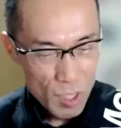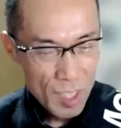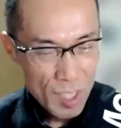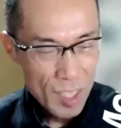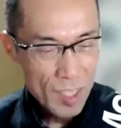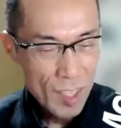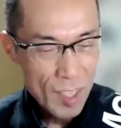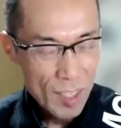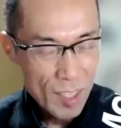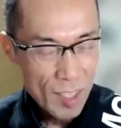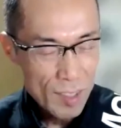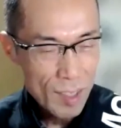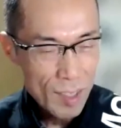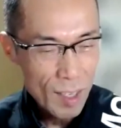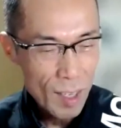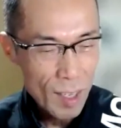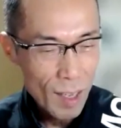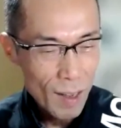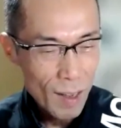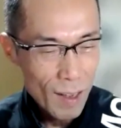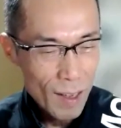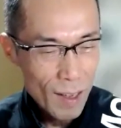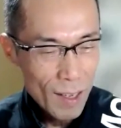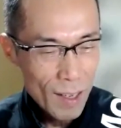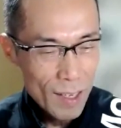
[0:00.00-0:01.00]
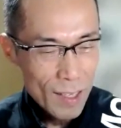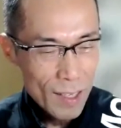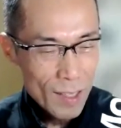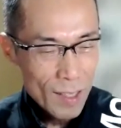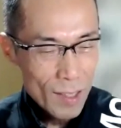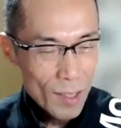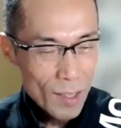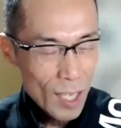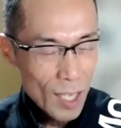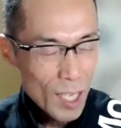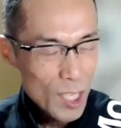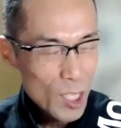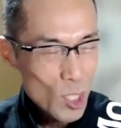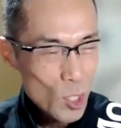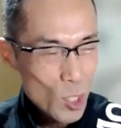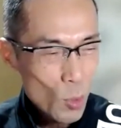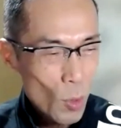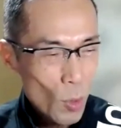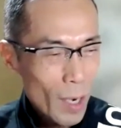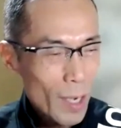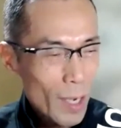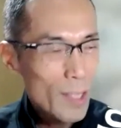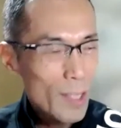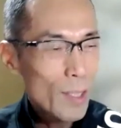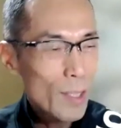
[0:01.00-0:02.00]
て先生、
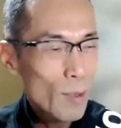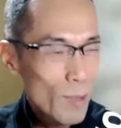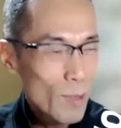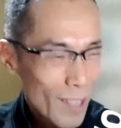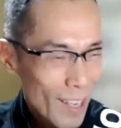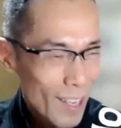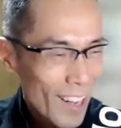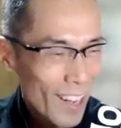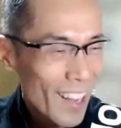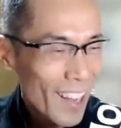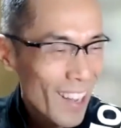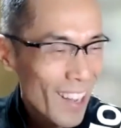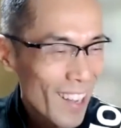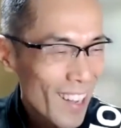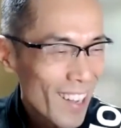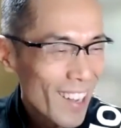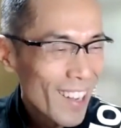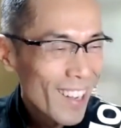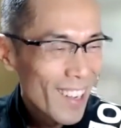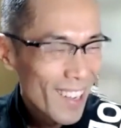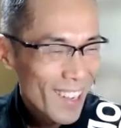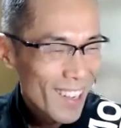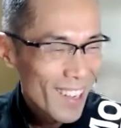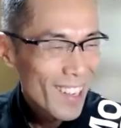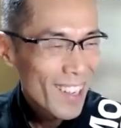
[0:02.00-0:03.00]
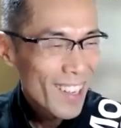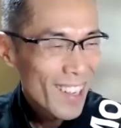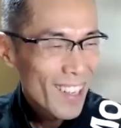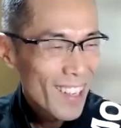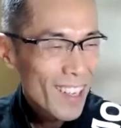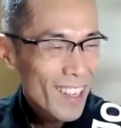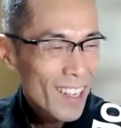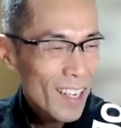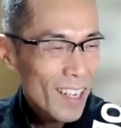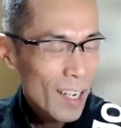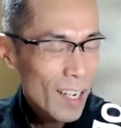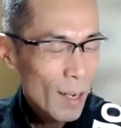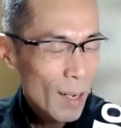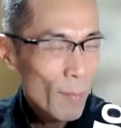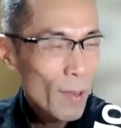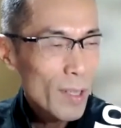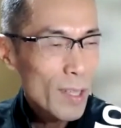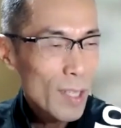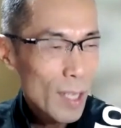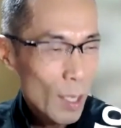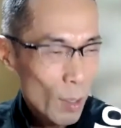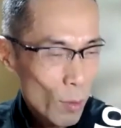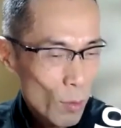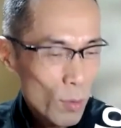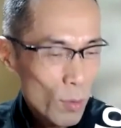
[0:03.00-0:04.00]
テンション上がってるじゃない。頑張っ
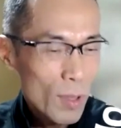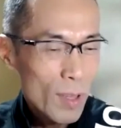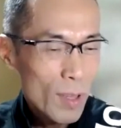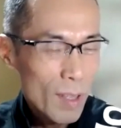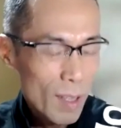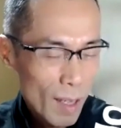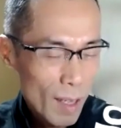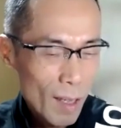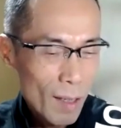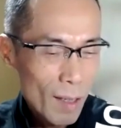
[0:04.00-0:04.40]
てやろうって。